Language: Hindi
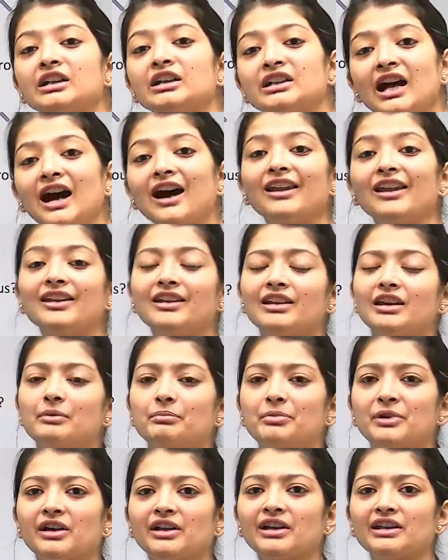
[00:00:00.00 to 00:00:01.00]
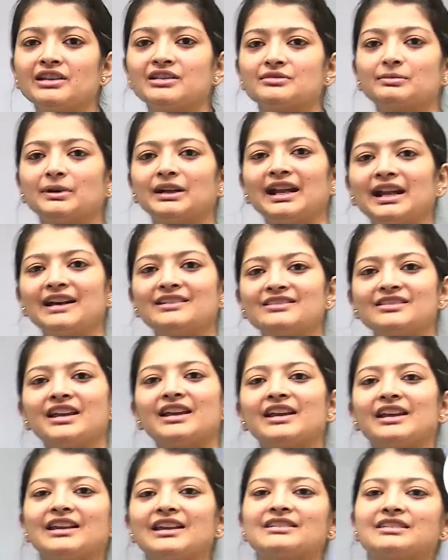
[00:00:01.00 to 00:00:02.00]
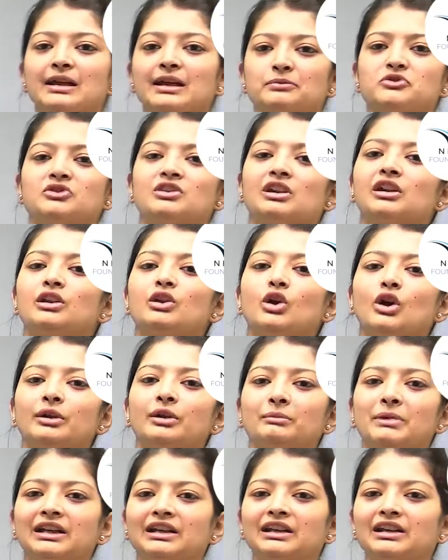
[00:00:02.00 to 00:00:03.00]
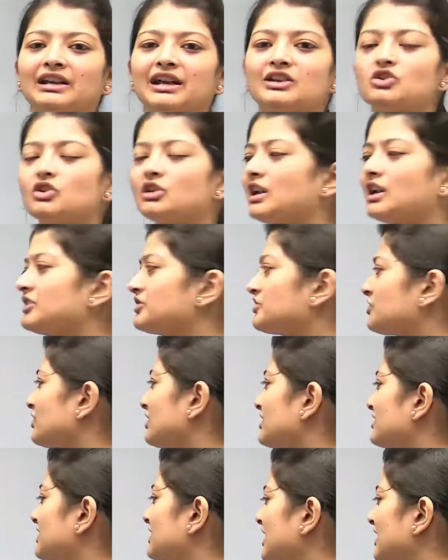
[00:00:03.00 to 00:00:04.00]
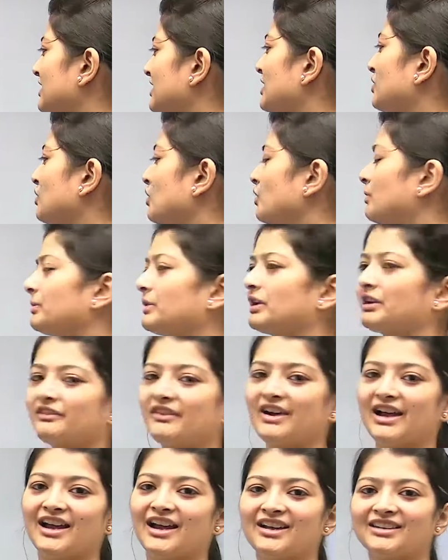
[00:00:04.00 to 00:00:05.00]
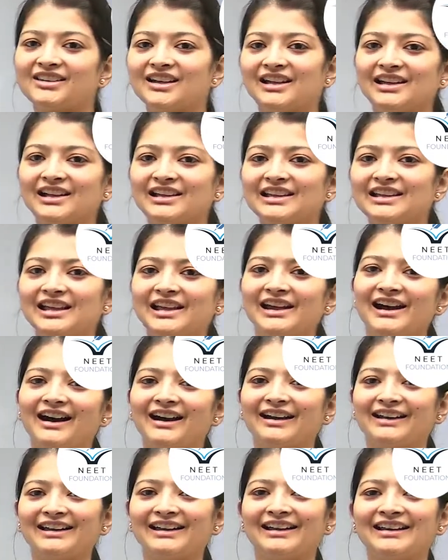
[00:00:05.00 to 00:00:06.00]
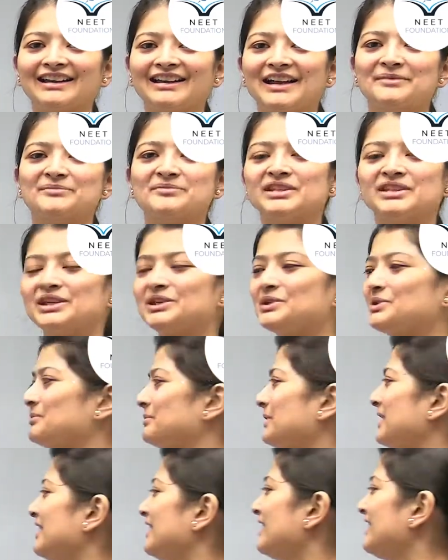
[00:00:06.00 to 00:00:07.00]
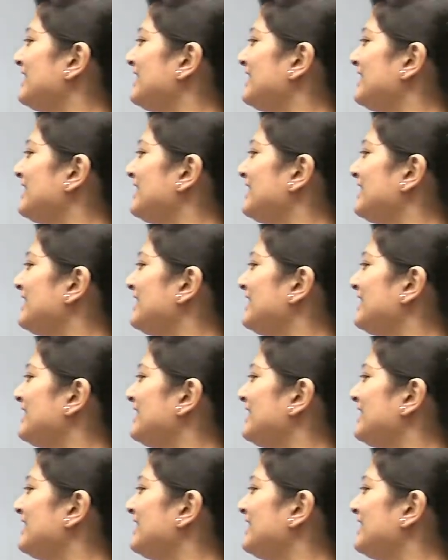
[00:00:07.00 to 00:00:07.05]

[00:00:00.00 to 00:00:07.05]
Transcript: डाल एन अपियरेंस बट ऐसा एक एक्सेप्शनल नॉन मेटल है जो लस्ट्रस है देखो करवाया था ना ये आ गया ना एमसीक्यू में